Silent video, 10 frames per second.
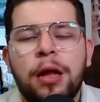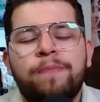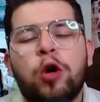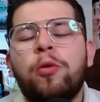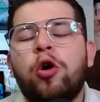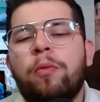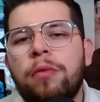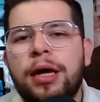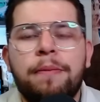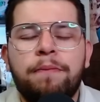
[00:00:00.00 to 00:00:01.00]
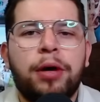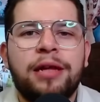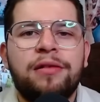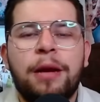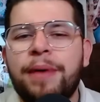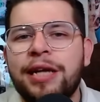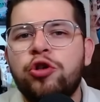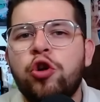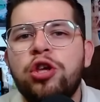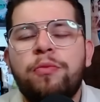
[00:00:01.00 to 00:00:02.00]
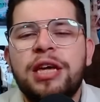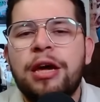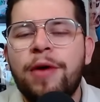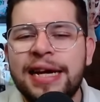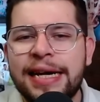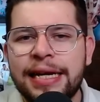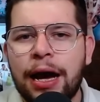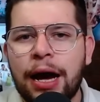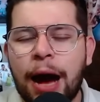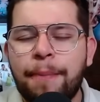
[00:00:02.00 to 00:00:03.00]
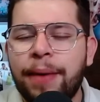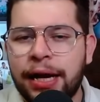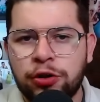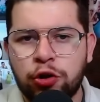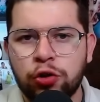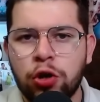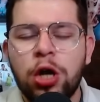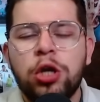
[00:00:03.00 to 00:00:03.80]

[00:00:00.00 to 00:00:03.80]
¿cómo entre Palacios y Domínguez va a elegir a, a, Palacios?